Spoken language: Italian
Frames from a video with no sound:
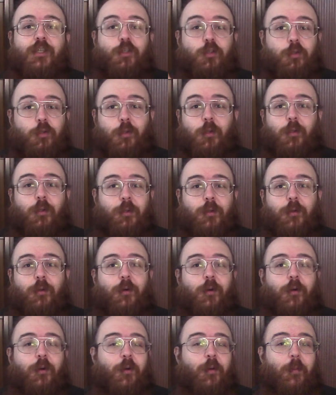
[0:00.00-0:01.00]

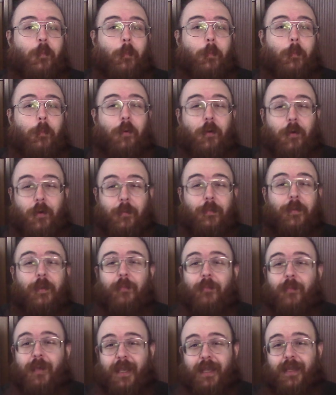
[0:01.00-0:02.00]
sono
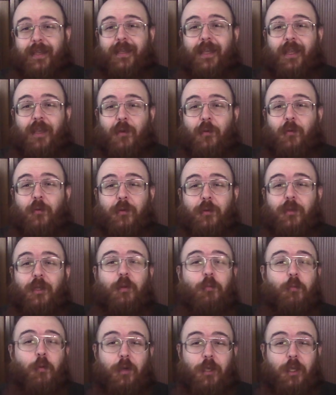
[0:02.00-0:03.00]
probabilmente uno
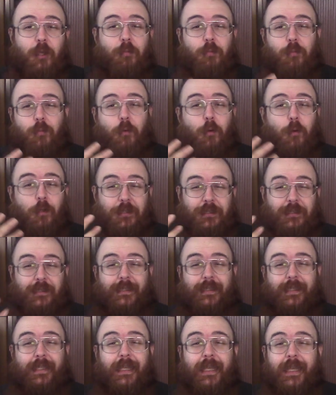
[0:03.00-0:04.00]
dei luoghi più
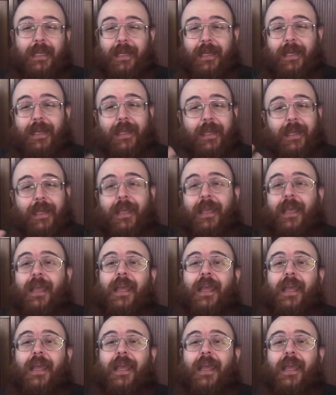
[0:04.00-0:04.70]
ostili